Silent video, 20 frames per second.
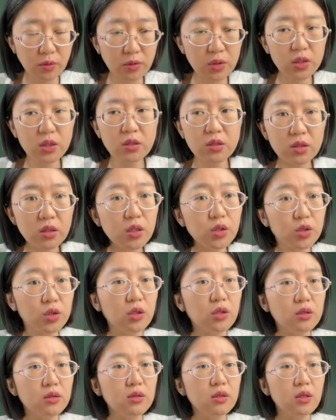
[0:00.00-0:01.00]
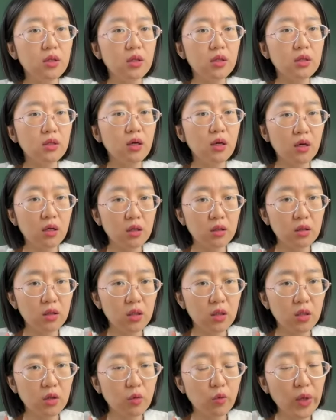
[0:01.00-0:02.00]
事各种呃
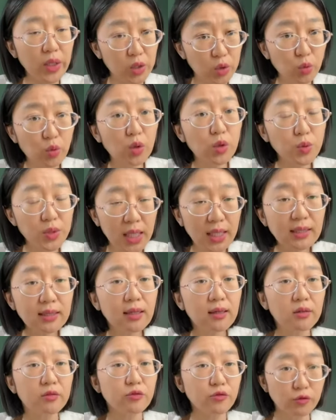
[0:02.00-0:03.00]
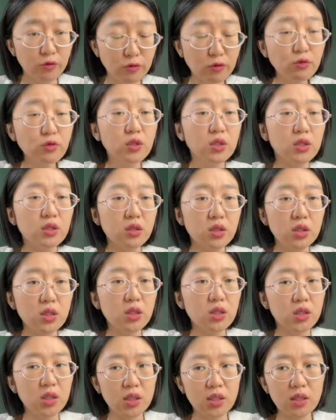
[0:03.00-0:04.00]
为中国共产党服务的这
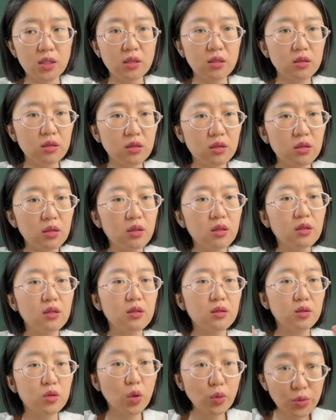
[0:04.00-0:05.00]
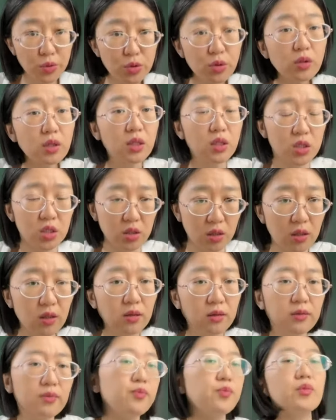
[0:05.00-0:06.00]
些呃工作的时
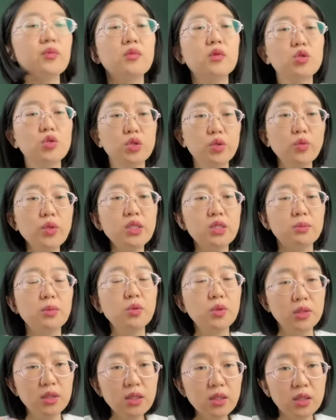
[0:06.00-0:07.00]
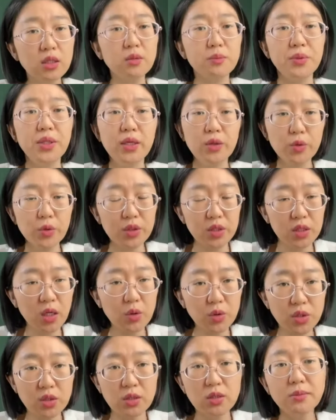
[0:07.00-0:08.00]
候，嗯，就是为什么我那个影片会
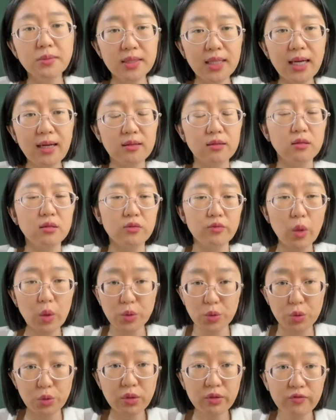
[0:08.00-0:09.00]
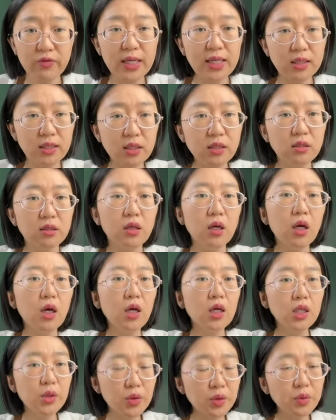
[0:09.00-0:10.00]
招致那么大的网军的反应？
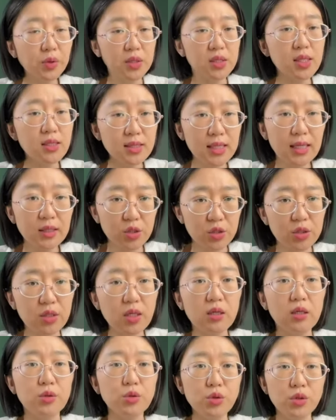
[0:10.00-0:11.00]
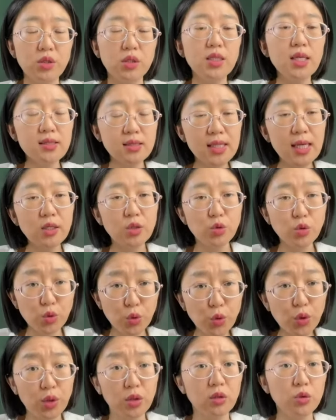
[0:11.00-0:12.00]
因为我现在知道了，就是现在有
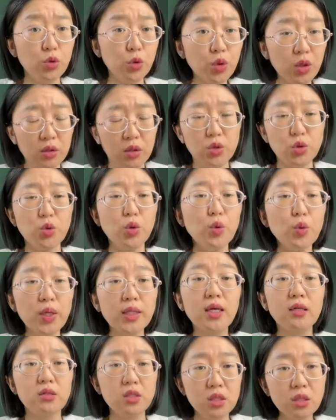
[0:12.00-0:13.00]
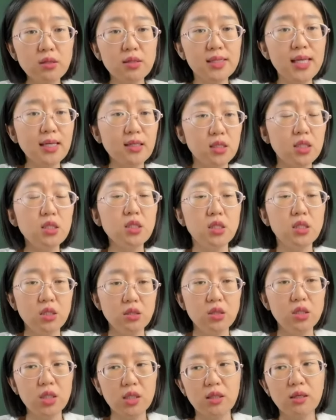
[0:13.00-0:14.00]
有可能有可能中国共产党正在进
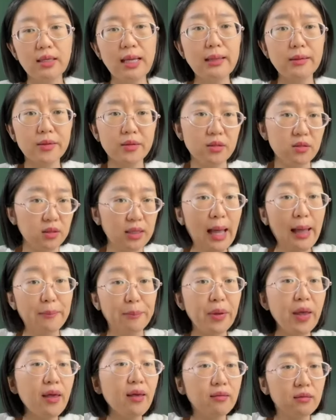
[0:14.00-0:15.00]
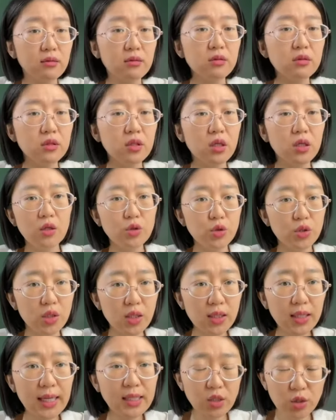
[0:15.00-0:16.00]
行这个呃 campaign。就是
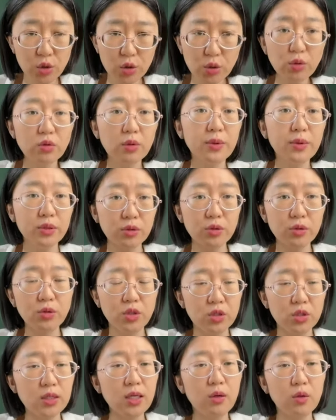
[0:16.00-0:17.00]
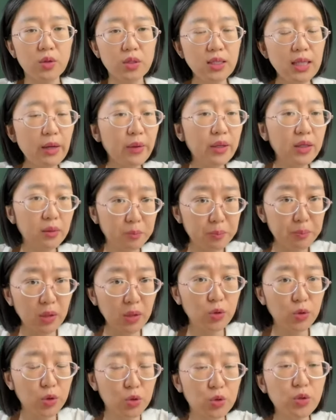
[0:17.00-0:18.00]
应该是中国朋友都知道，我跟台湾朋
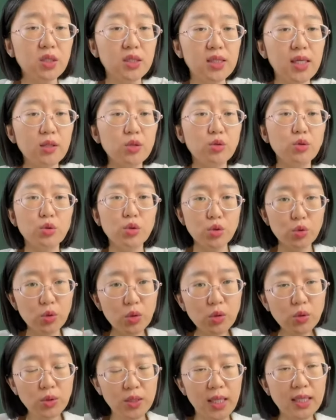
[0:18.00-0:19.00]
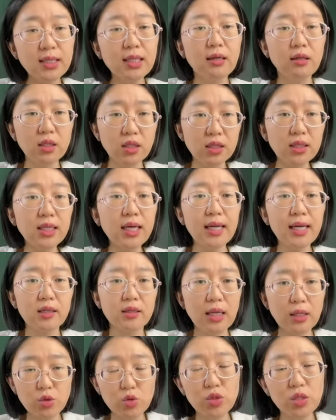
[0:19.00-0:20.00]
友说一下，就是说中国共产党一概
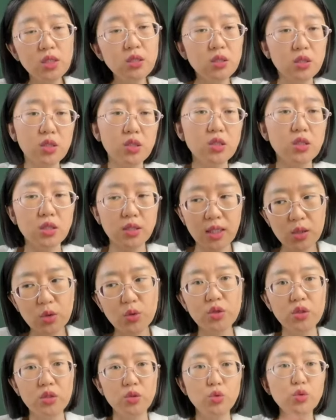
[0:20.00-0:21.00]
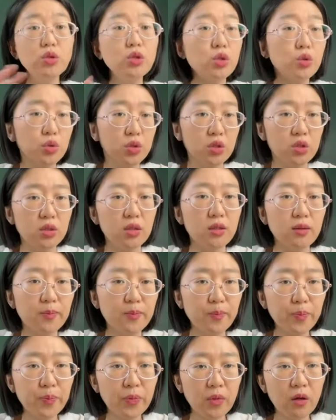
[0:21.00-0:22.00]
他做任何事情，他都是运动式的
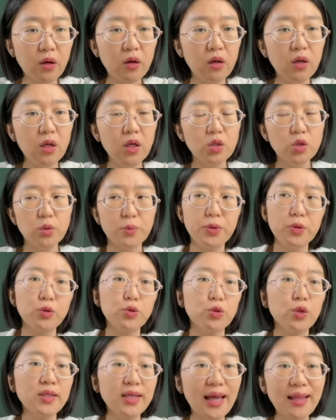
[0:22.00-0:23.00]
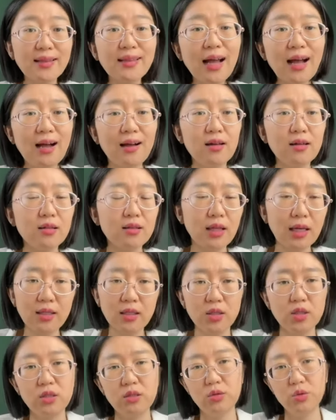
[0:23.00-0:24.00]
啊，就譬如说严打，他也
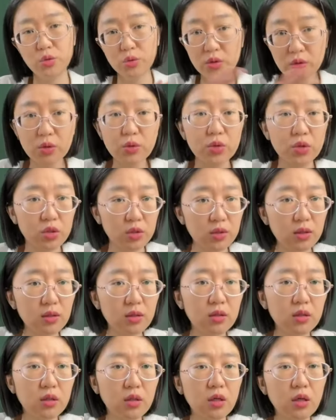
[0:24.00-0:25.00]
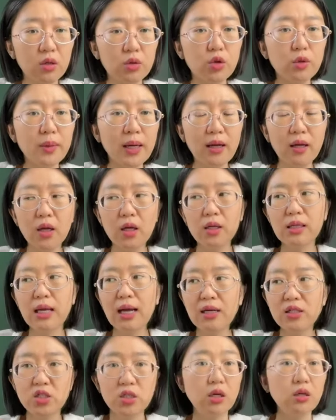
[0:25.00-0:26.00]
是运动式的哦，对吧？
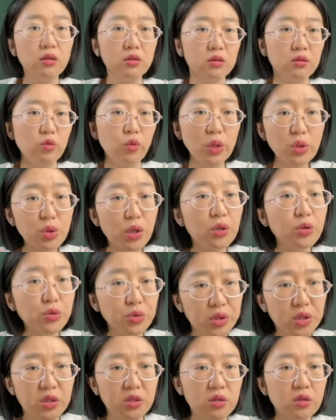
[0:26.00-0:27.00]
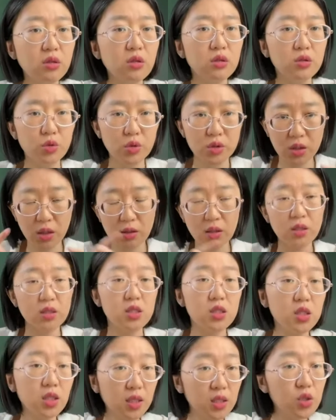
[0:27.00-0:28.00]
他整维权律师就整了个
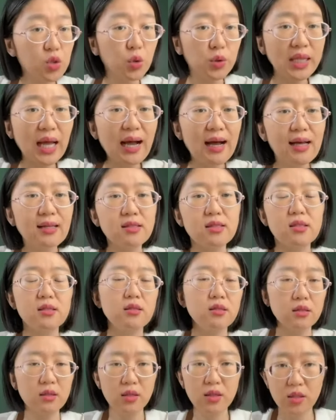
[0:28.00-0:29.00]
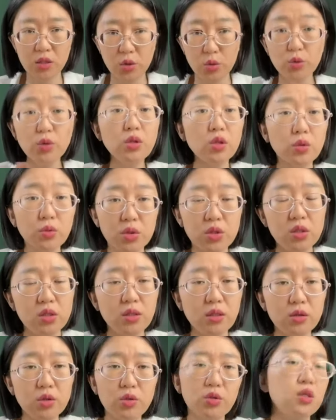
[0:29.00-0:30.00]
七零九大案子，也是运动式
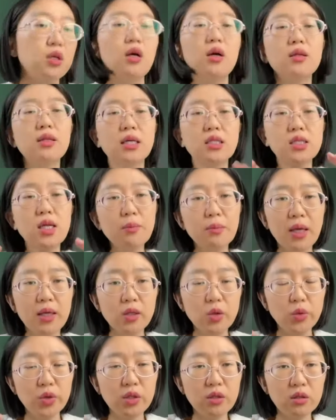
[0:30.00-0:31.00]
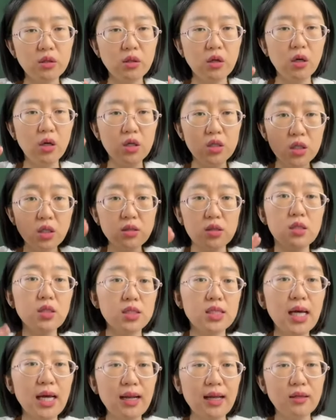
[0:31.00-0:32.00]
的，就是他上面有一个政策
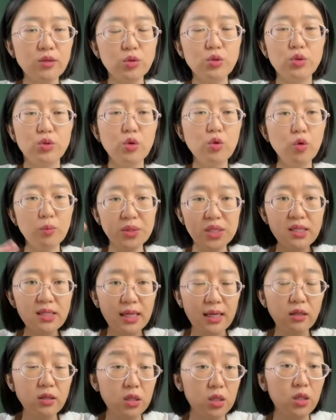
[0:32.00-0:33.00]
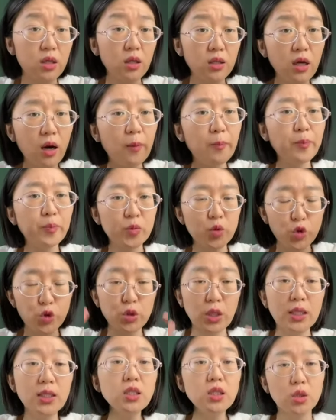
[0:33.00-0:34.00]
下来，就是说我们现在开始要
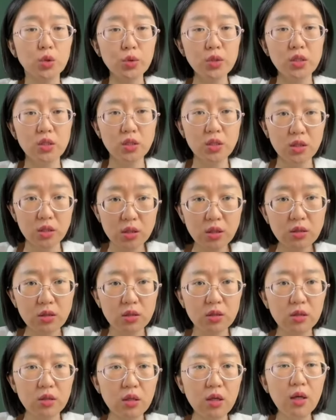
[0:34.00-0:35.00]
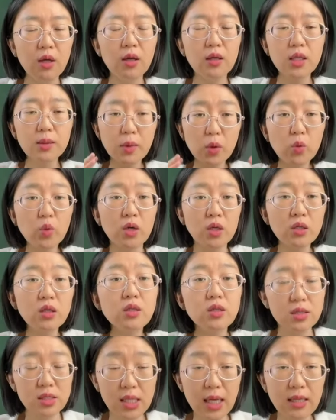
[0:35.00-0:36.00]
全力的推行这个政策。那么我个
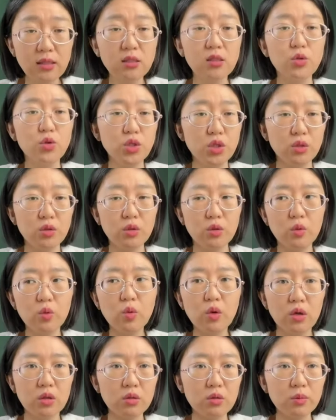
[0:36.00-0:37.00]
人猜测，就是我